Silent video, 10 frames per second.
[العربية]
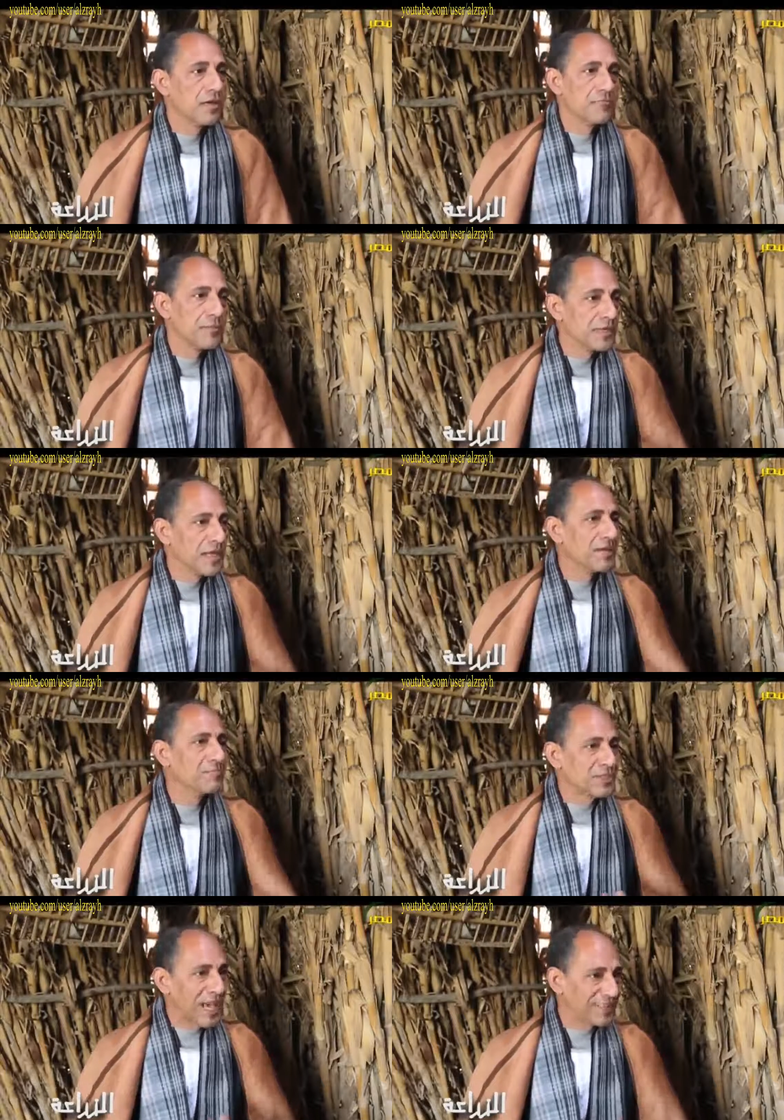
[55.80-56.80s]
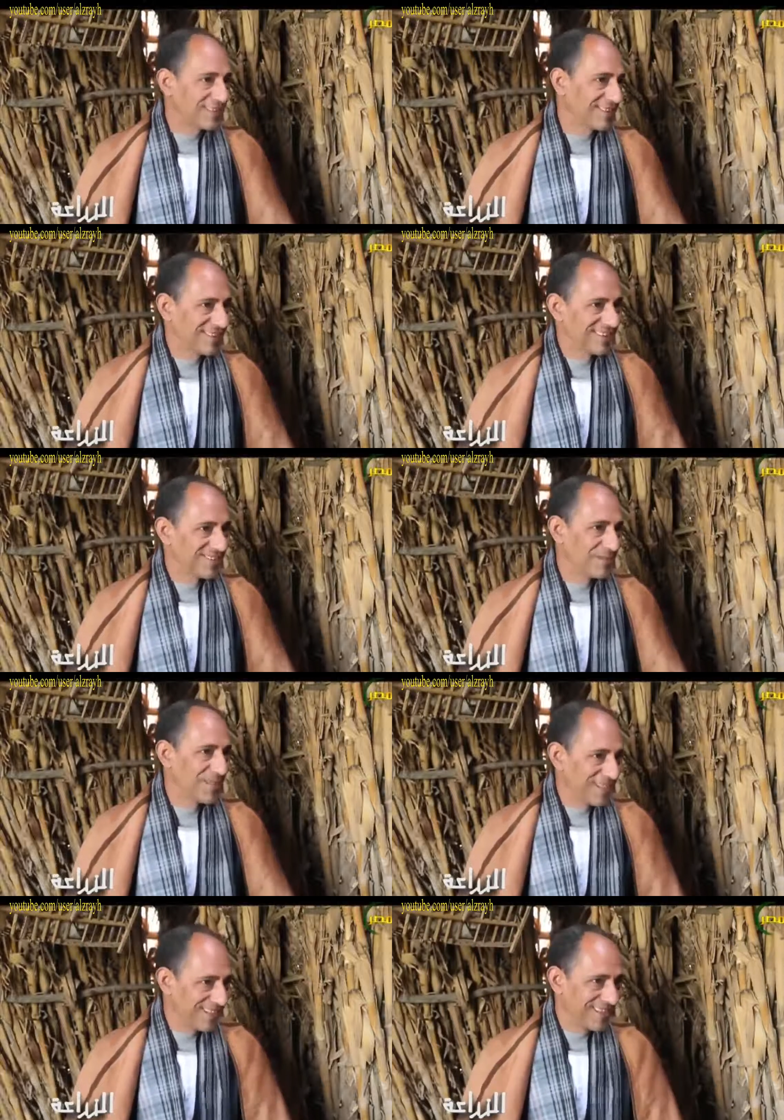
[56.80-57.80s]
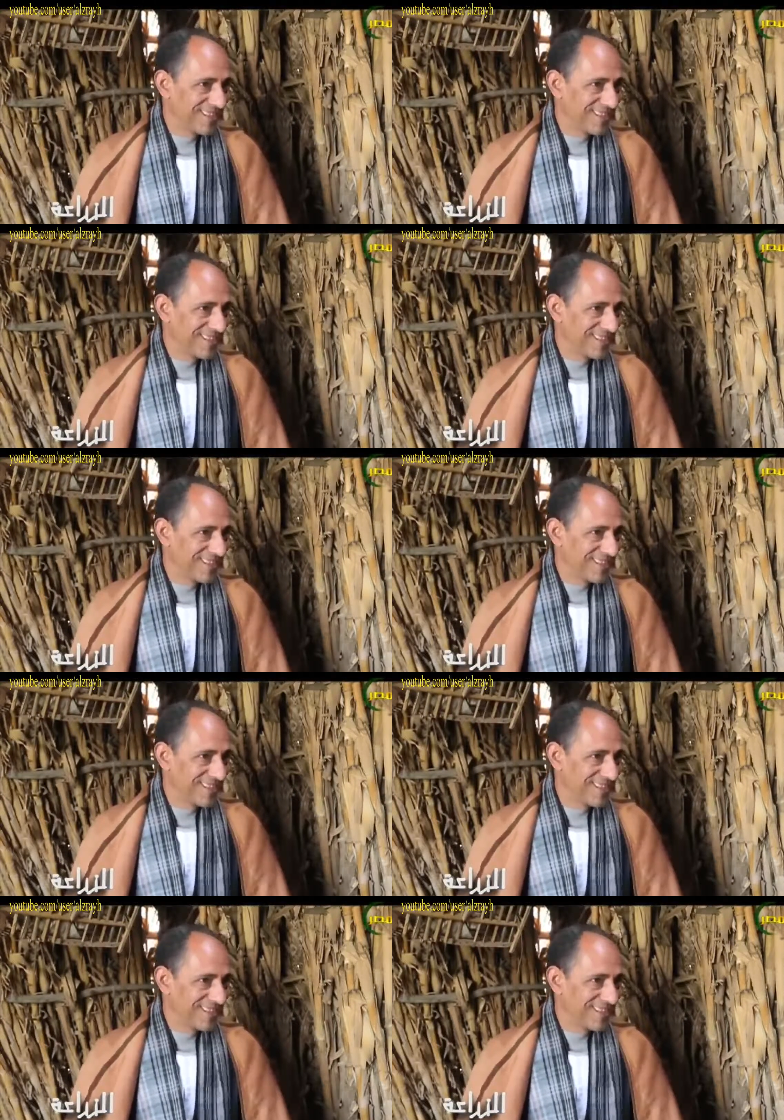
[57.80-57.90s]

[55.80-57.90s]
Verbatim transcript: هنا المساحات قليله